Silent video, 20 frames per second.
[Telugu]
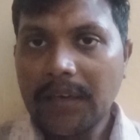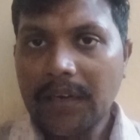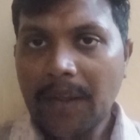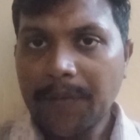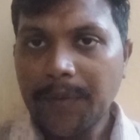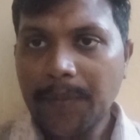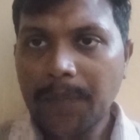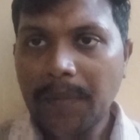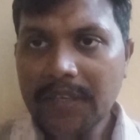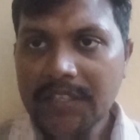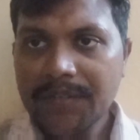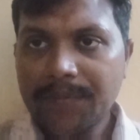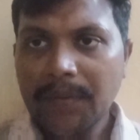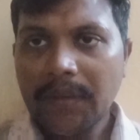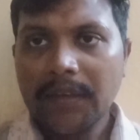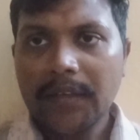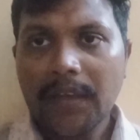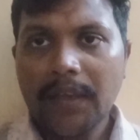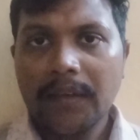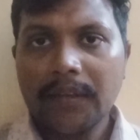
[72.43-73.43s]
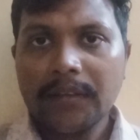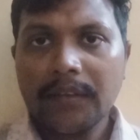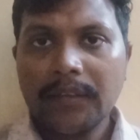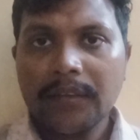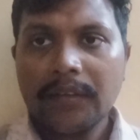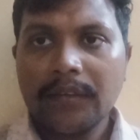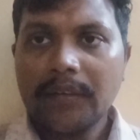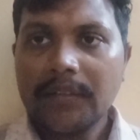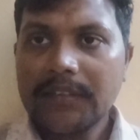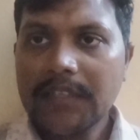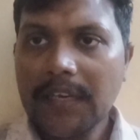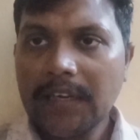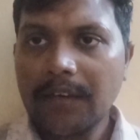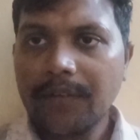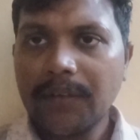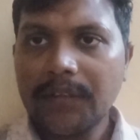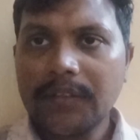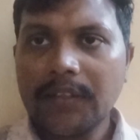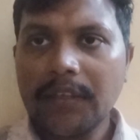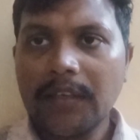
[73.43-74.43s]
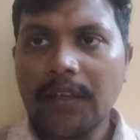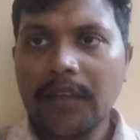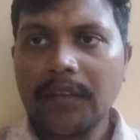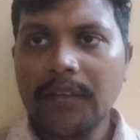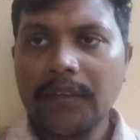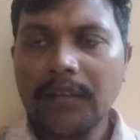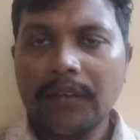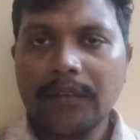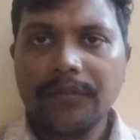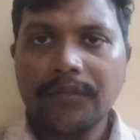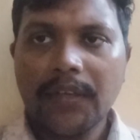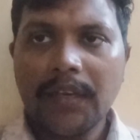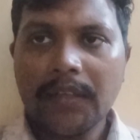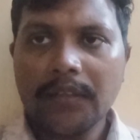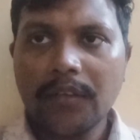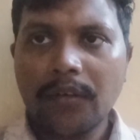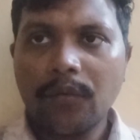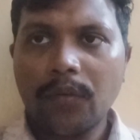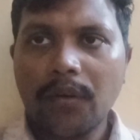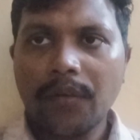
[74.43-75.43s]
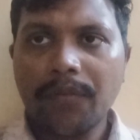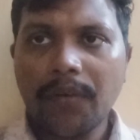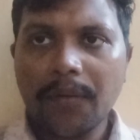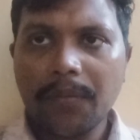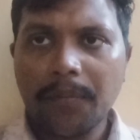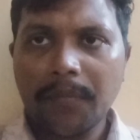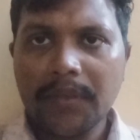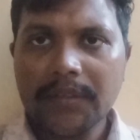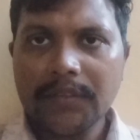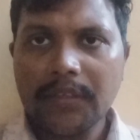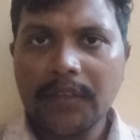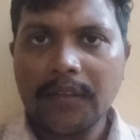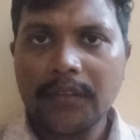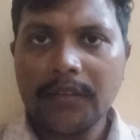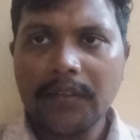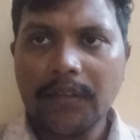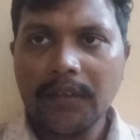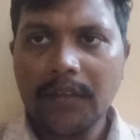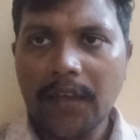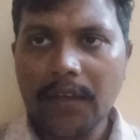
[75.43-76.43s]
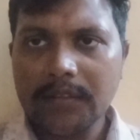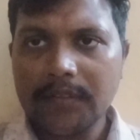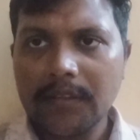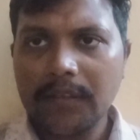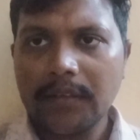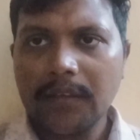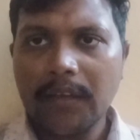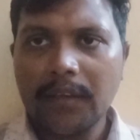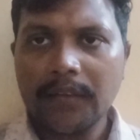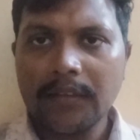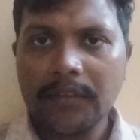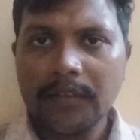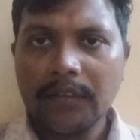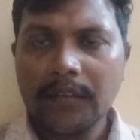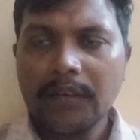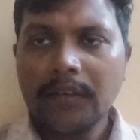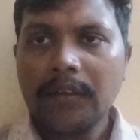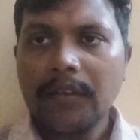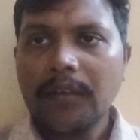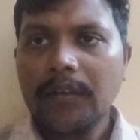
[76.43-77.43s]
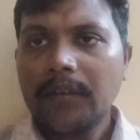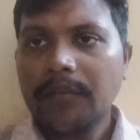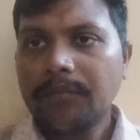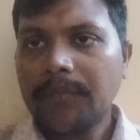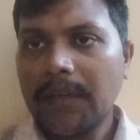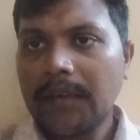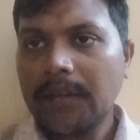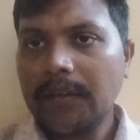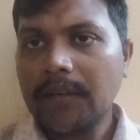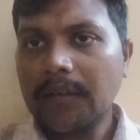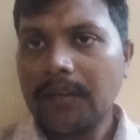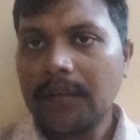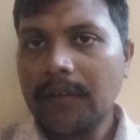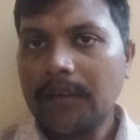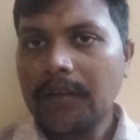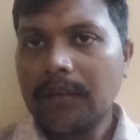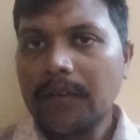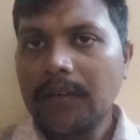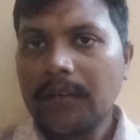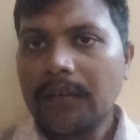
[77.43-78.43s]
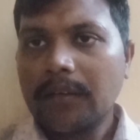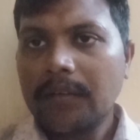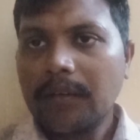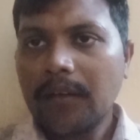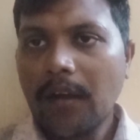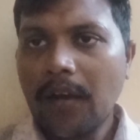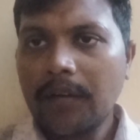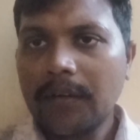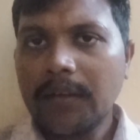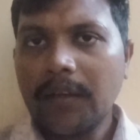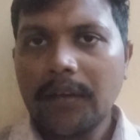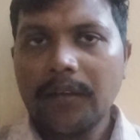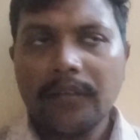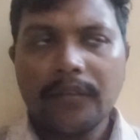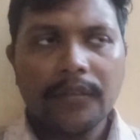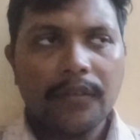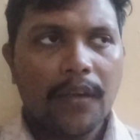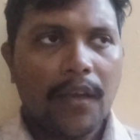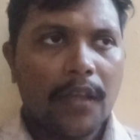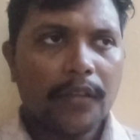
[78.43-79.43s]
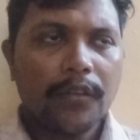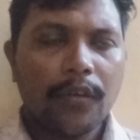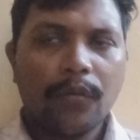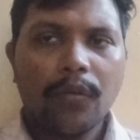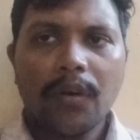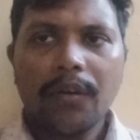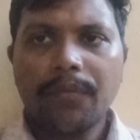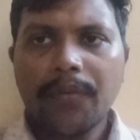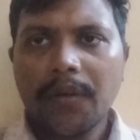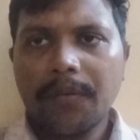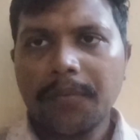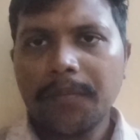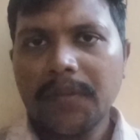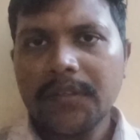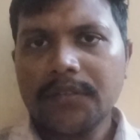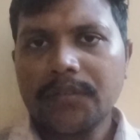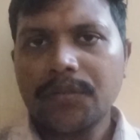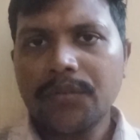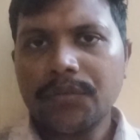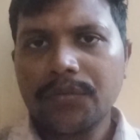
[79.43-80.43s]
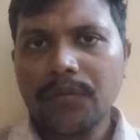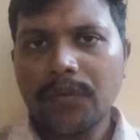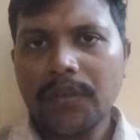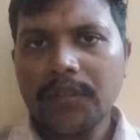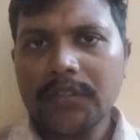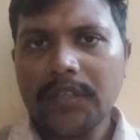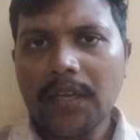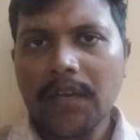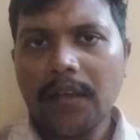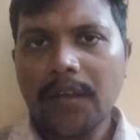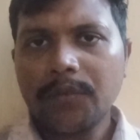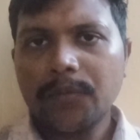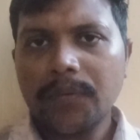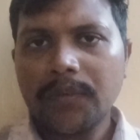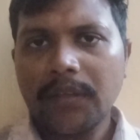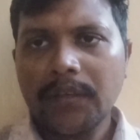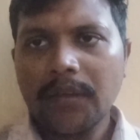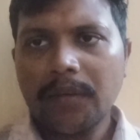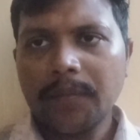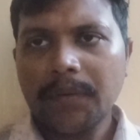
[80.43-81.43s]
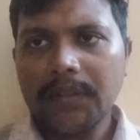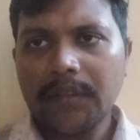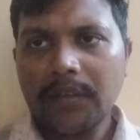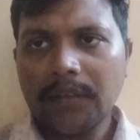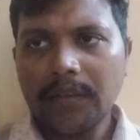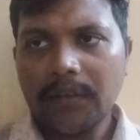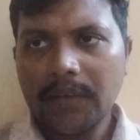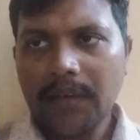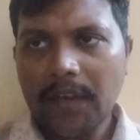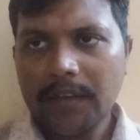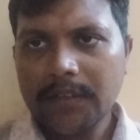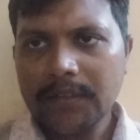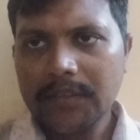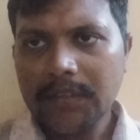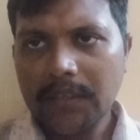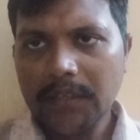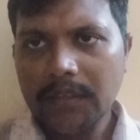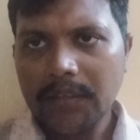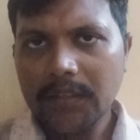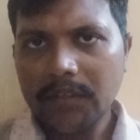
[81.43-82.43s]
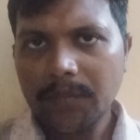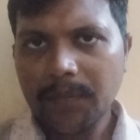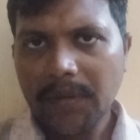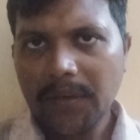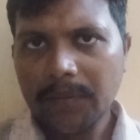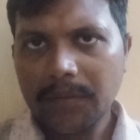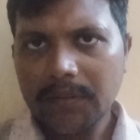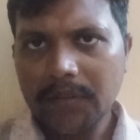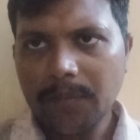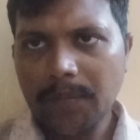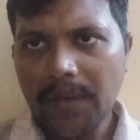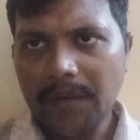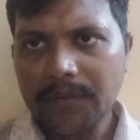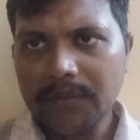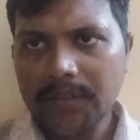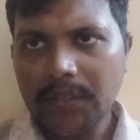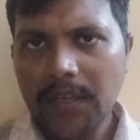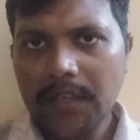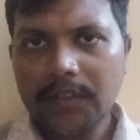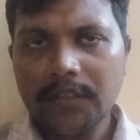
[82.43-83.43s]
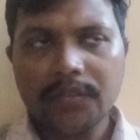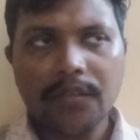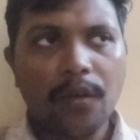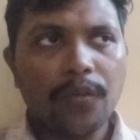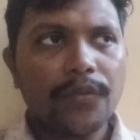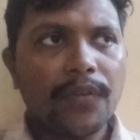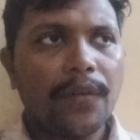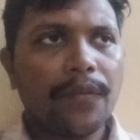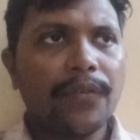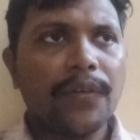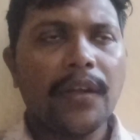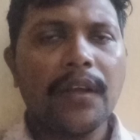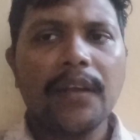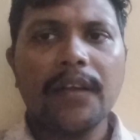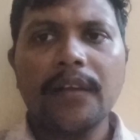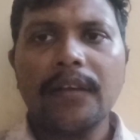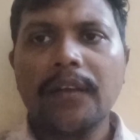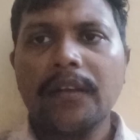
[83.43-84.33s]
రవి బేస్మన్ కానీ చక్రవర్తి కానీ వీళ్ళందరూ కూడా పర్ఫార్మెన్స్ అనేది అక్షర్ కానీ మరి కాన్ కానీ అందరూ కూడా పర్ఫార్మెన్స్ చూసుకున్న చాలా అద్భుతంగా అయితే రాణించారనేది మనం అయితే భావించాలి అయితే సౌత్ ఆఫ్రికా